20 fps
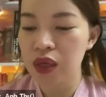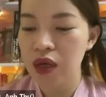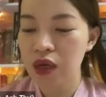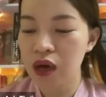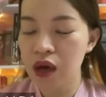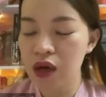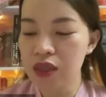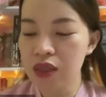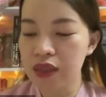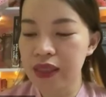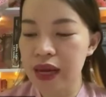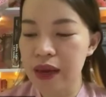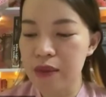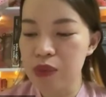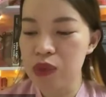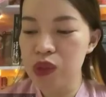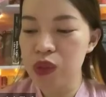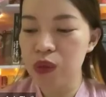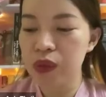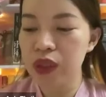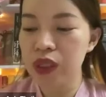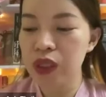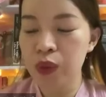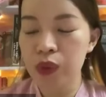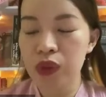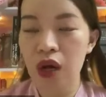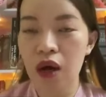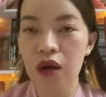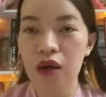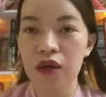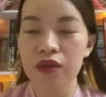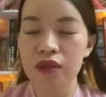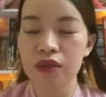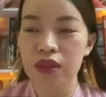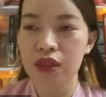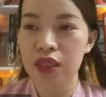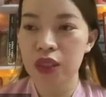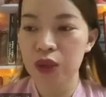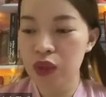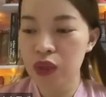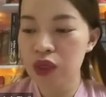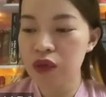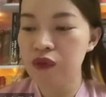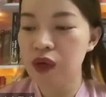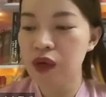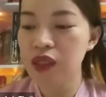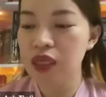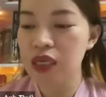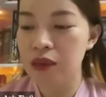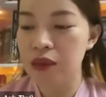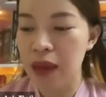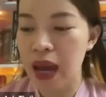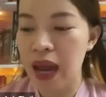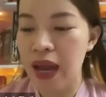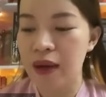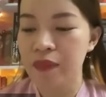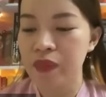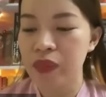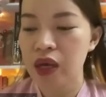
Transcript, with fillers: có được cảm xúc yêu thương, yêu thương với tiền bạc.